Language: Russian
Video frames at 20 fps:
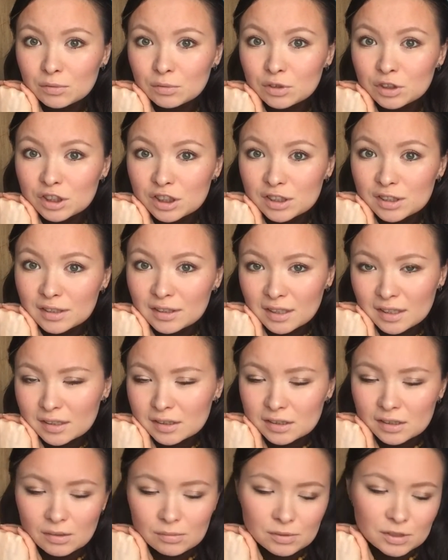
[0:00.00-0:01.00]
учить
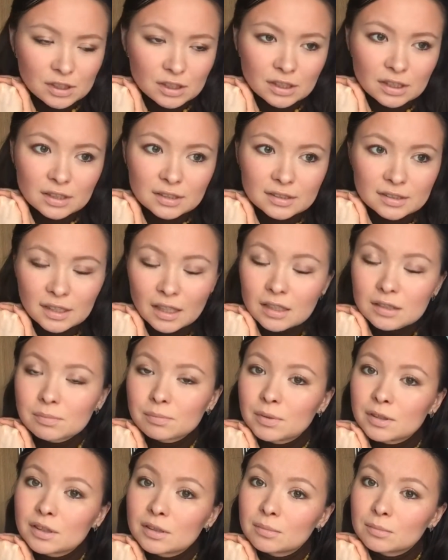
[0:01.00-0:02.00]
английский вообще не хотелось,
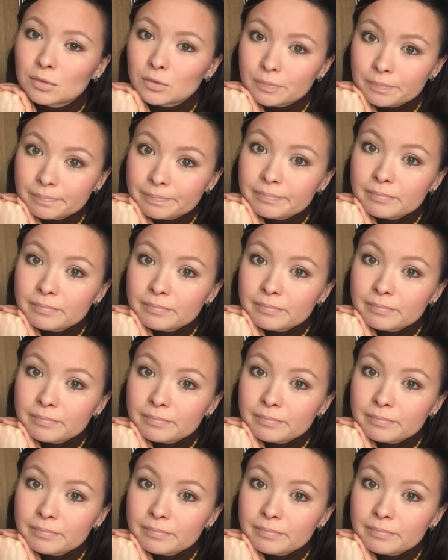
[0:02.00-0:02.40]
поэтому